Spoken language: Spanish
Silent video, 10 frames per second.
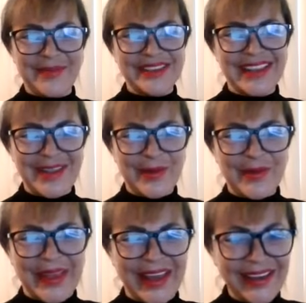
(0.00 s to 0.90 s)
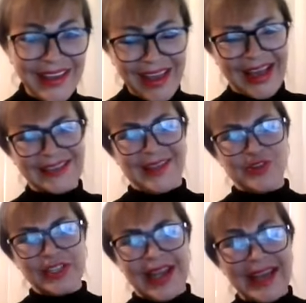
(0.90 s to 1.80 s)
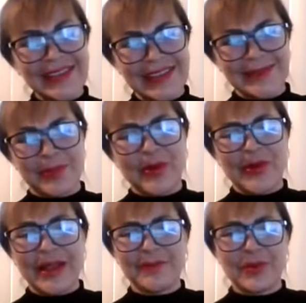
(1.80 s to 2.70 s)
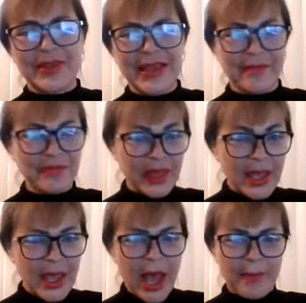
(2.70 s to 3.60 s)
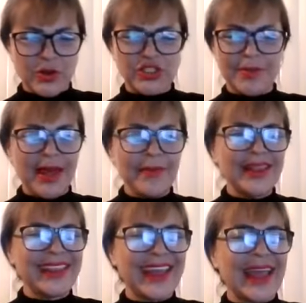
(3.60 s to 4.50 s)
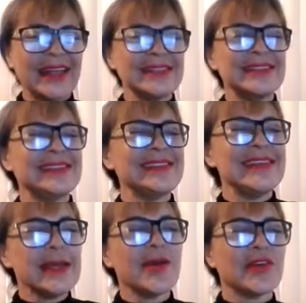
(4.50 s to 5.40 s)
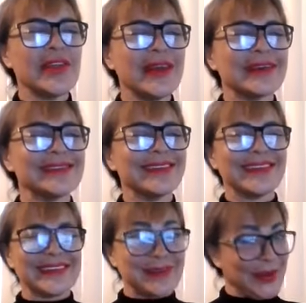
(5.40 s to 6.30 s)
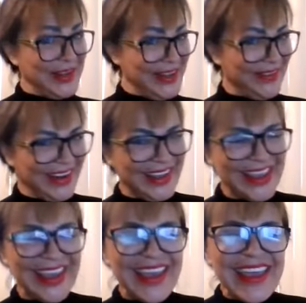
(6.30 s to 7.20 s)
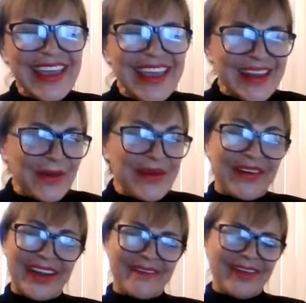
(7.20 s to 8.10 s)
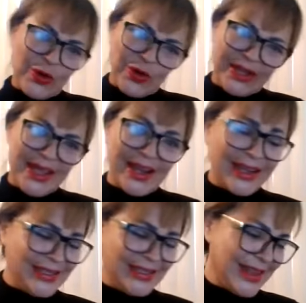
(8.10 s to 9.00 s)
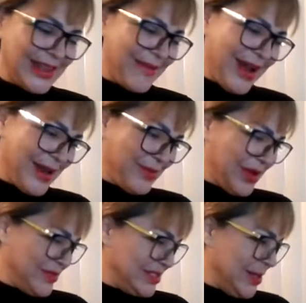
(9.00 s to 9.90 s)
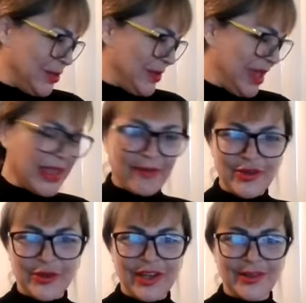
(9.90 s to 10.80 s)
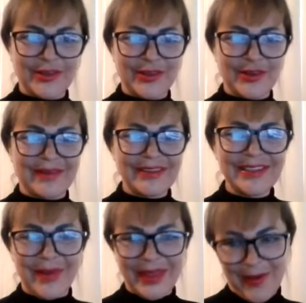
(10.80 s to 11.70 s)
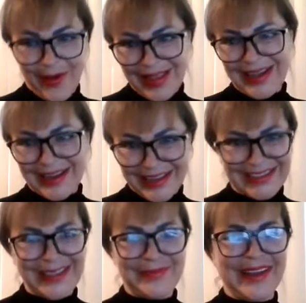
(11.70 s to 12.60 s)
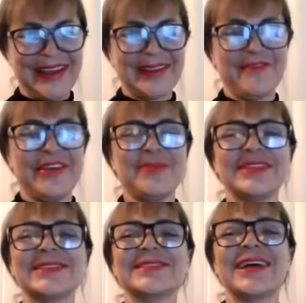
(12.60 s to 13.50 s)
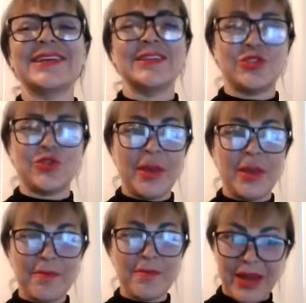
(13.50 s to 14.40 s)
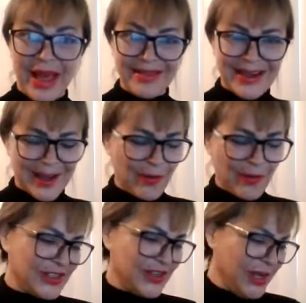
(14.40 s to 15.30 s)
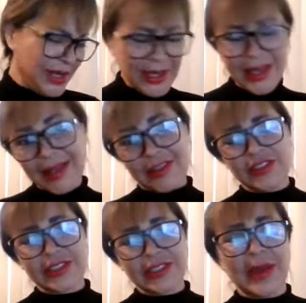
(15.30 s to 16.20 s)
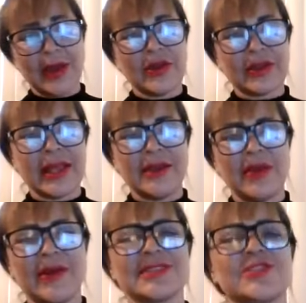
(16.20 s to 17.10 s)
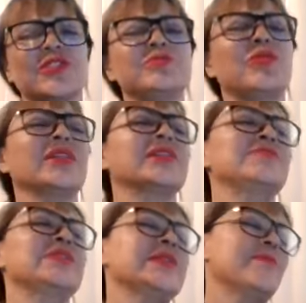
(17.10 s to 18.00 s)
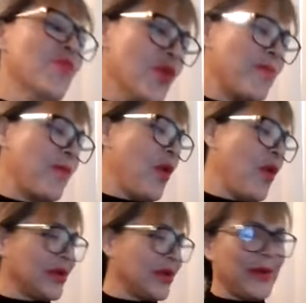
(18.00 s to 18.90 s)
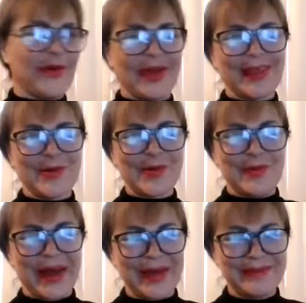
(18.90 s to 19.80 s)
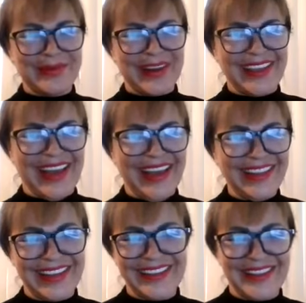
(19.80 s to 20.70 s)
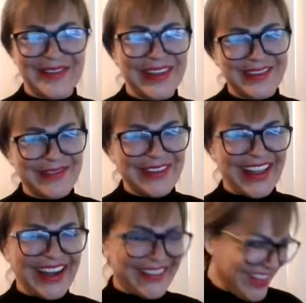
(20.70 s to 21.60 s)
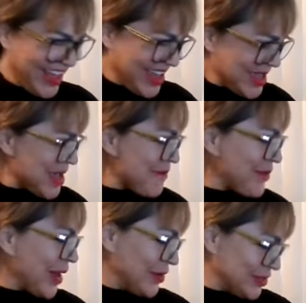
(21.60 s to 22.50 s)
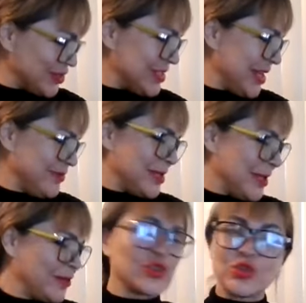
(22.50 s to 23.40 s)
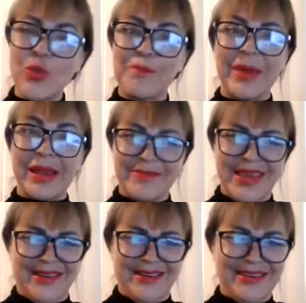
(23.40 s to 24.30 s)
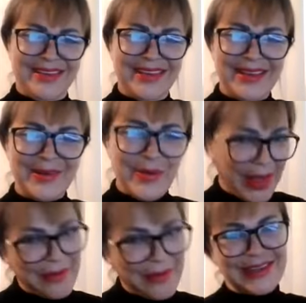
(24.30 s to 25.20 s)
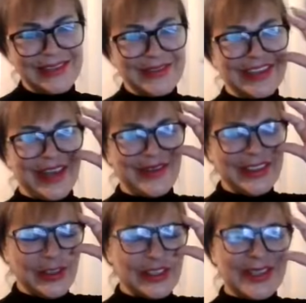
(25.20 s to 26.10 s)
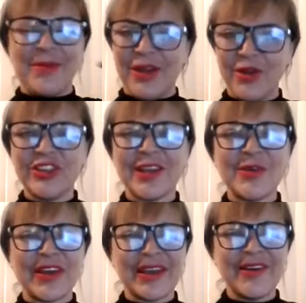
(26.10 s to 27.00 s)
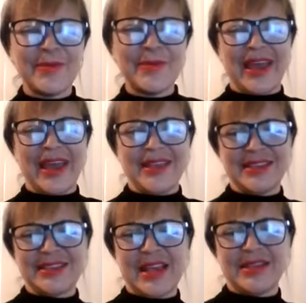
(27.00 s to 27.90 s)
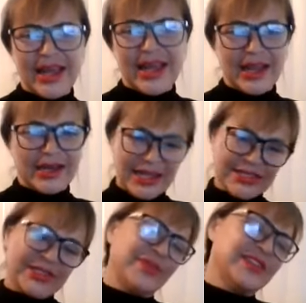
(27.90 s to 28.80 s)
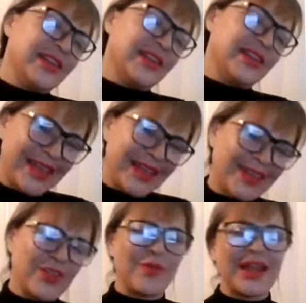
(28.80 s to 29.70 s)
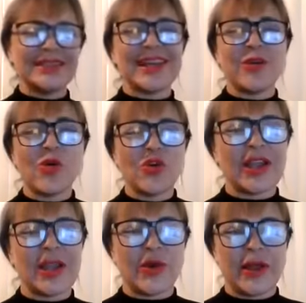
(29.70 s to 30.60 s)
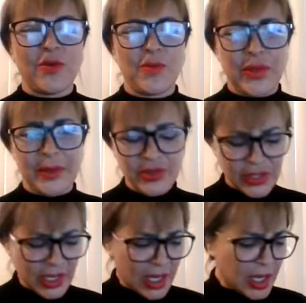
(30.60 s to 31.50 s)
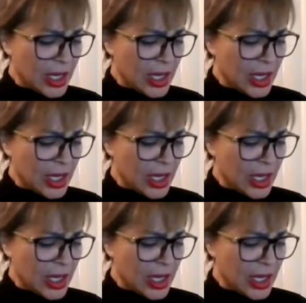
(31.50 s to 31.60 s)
Que me he sentido bien. Hasta dos clases les puedo dar por día. Aproximadamente en cinco días estoy libre y no me van a ver. Yo quería regresar a trabajar porque me siento bien. Ya fui con el doctor otra vez y me dijo, ándale, regrésate para que te enfermas. Está, estoy en plan de recuperación. Entonces, qué mejor de irme de vacaciones. Voy a transmitir muy poco porque voy a andar ocupada por allá tratando de disfrutar la vida. Pero en estos días me siento súper bien nunca me habían escuchado eso y se me nota, yo creo, porque antes, antes de dar la clase se me salía, me siento mal, es algo contra lo que no podemos.